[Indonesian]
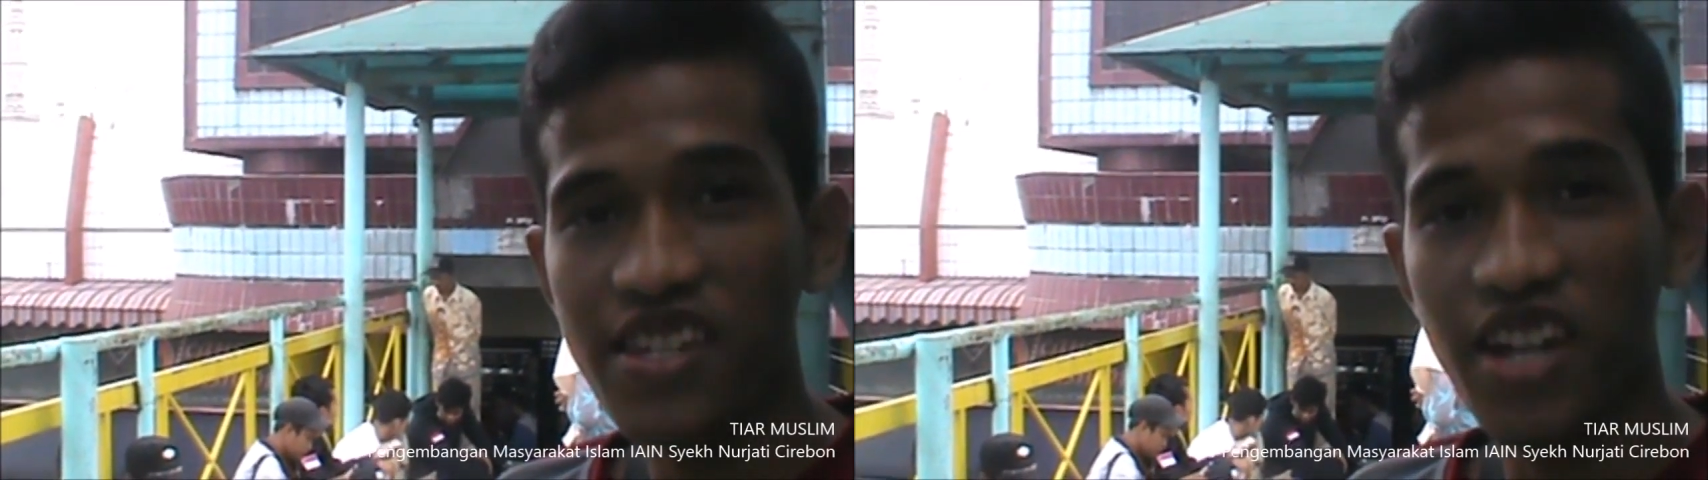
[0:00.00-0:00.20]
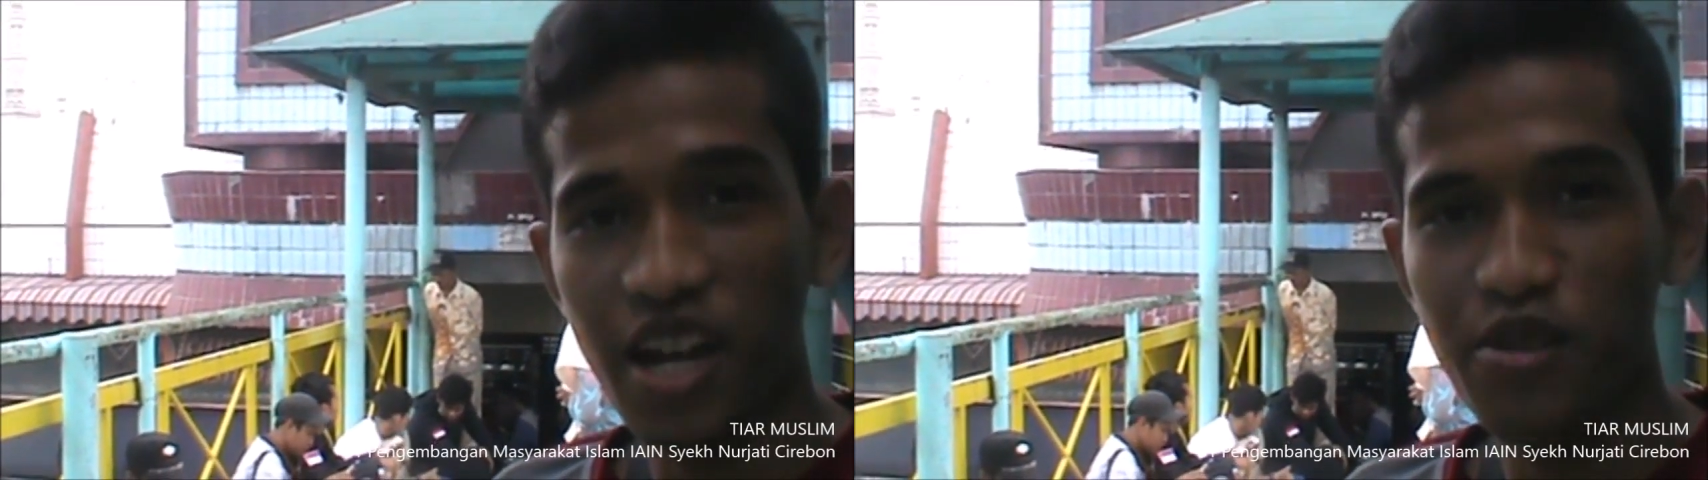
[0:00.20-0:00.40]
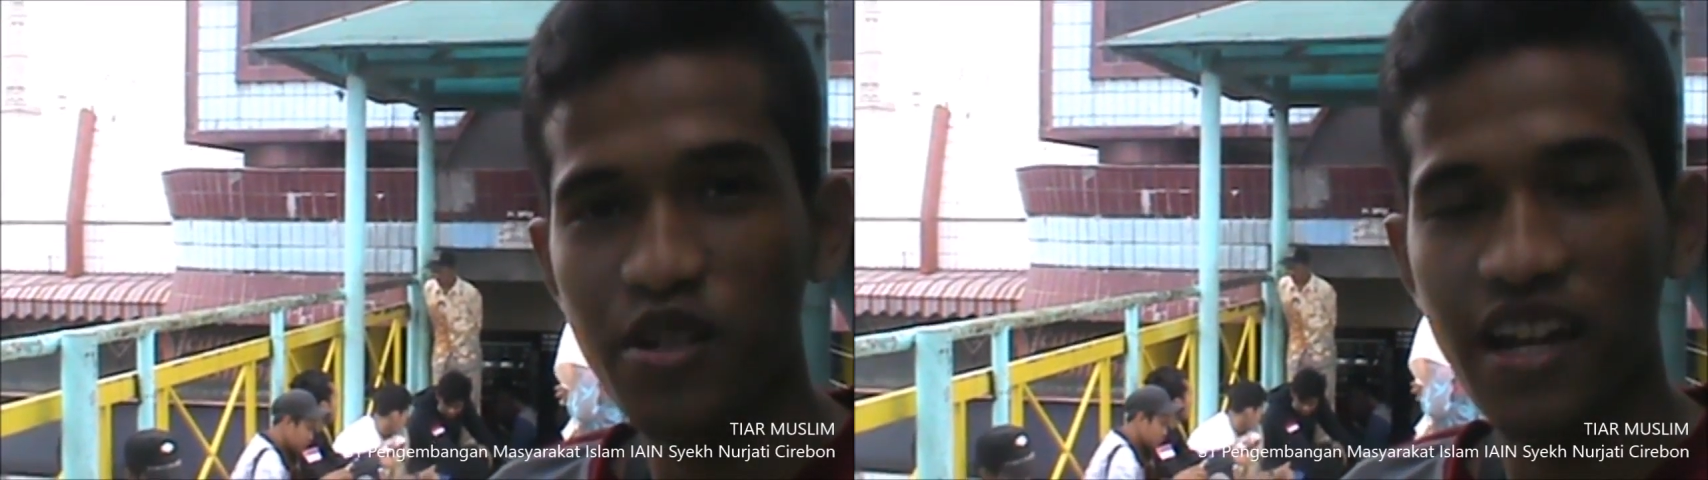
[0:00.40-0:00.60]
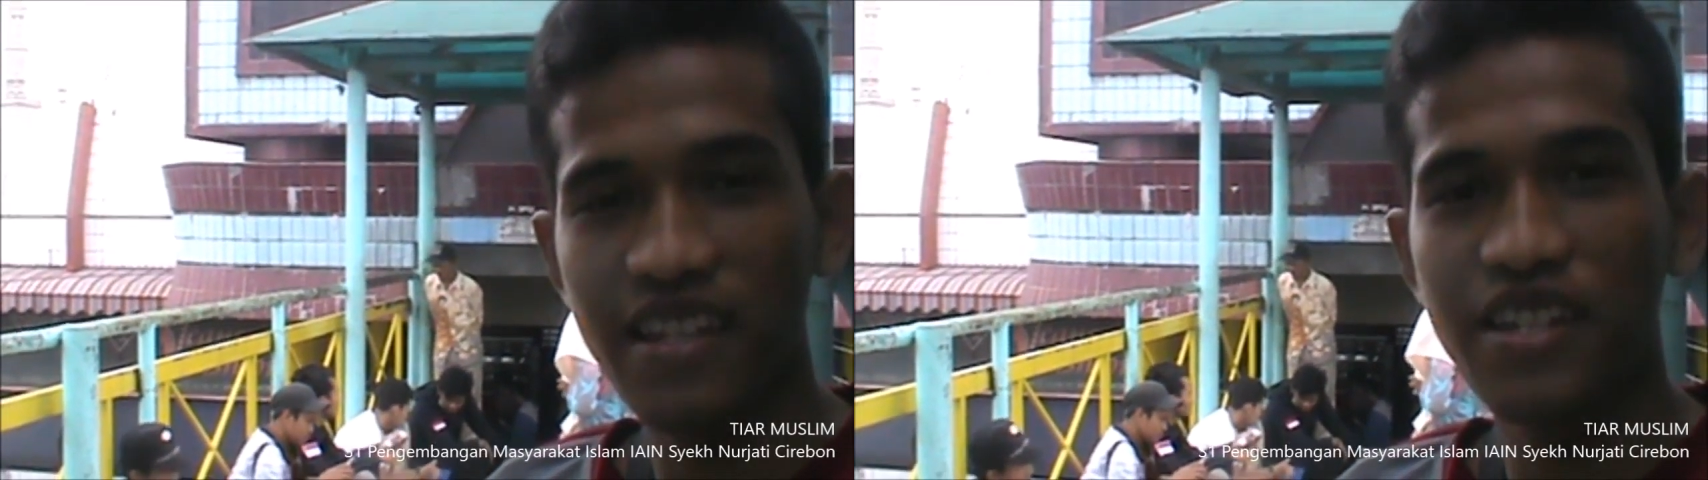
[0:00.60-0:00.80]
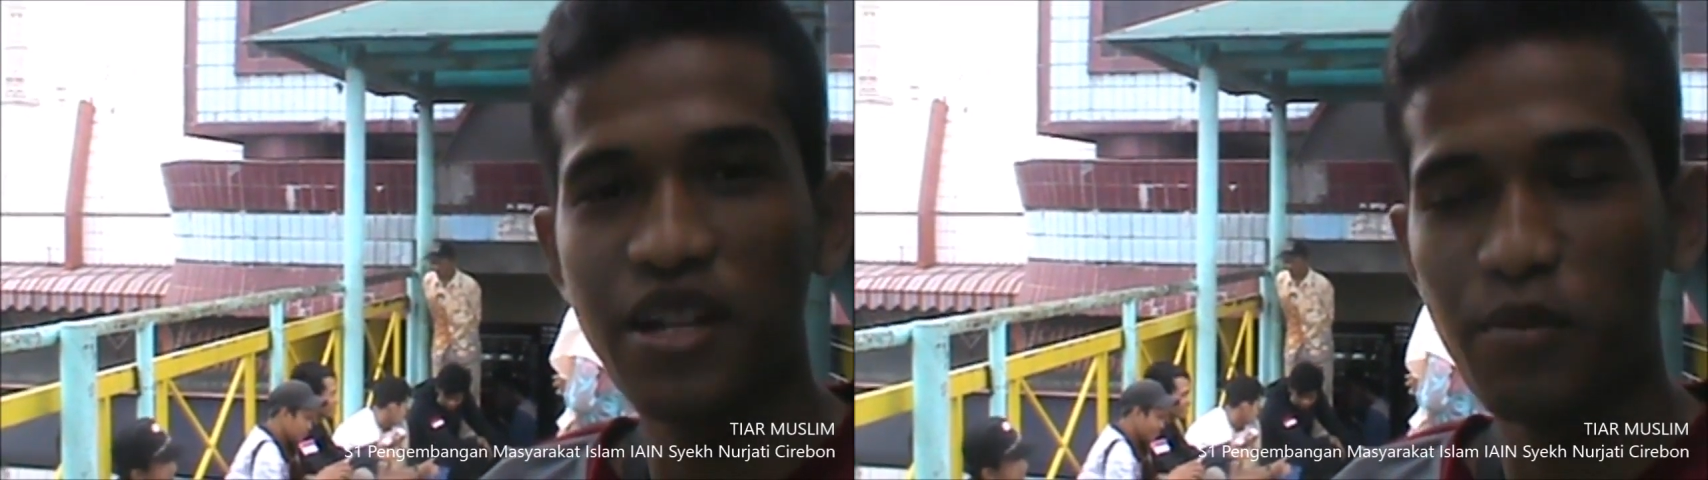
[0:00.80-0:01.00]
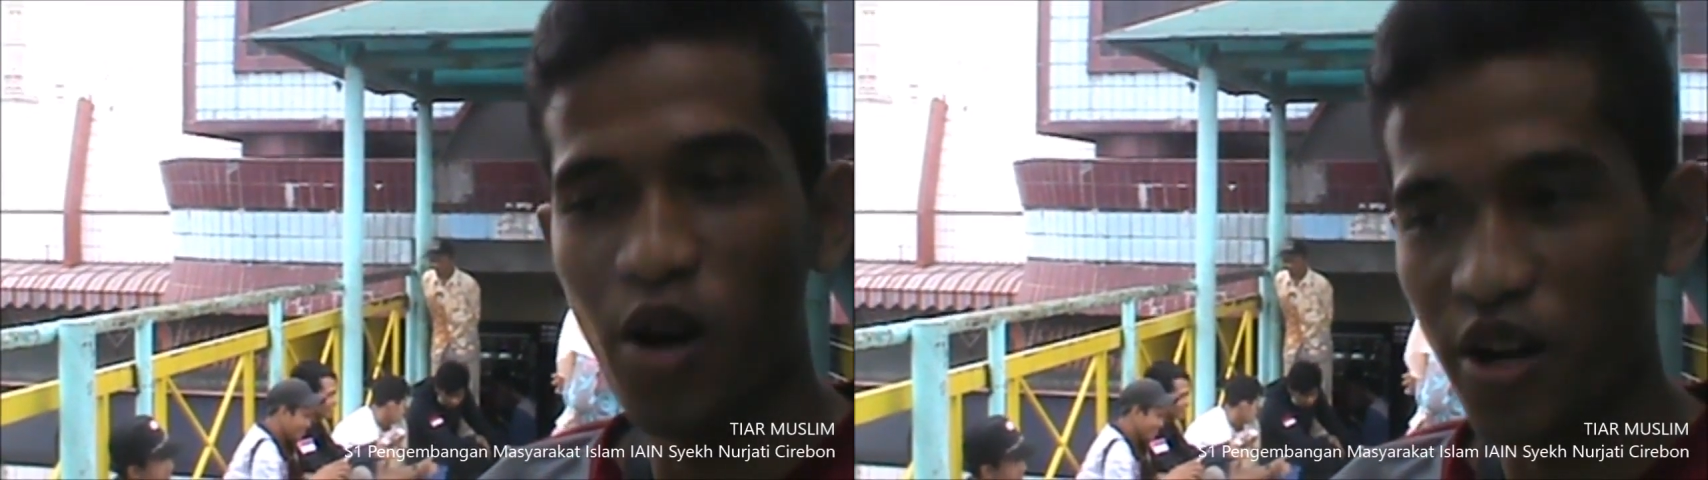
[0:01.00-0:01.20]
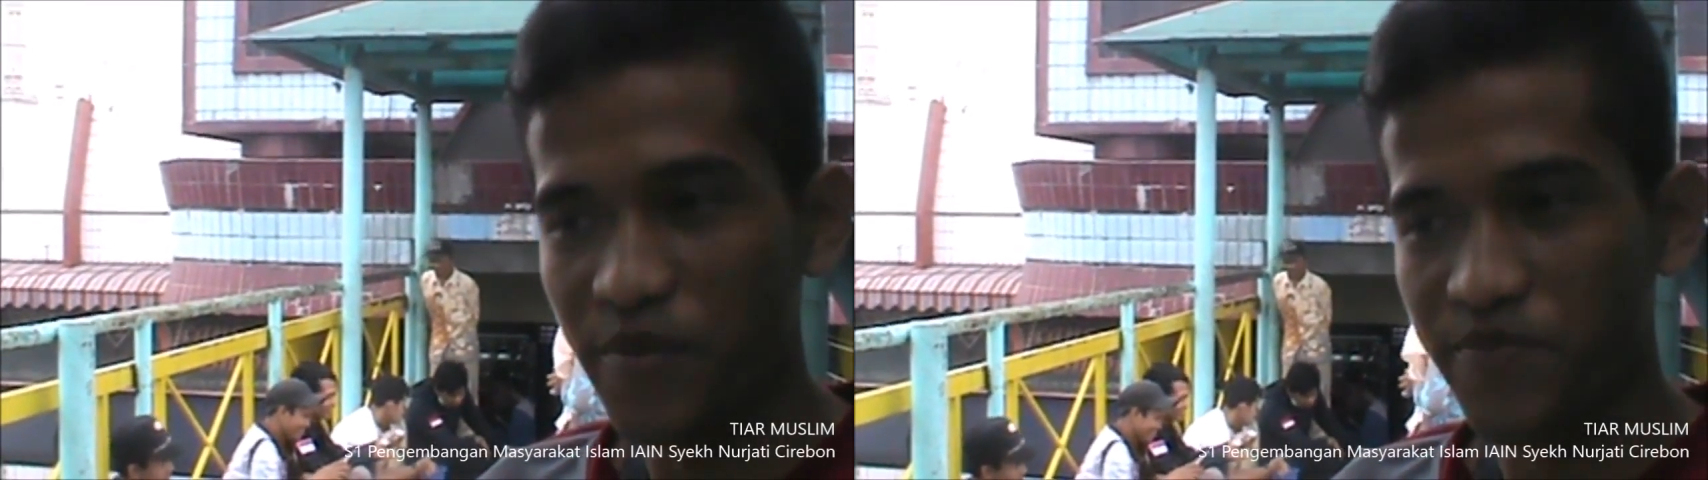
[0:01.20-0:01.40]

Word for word: Syekh Nurjati Cirebon.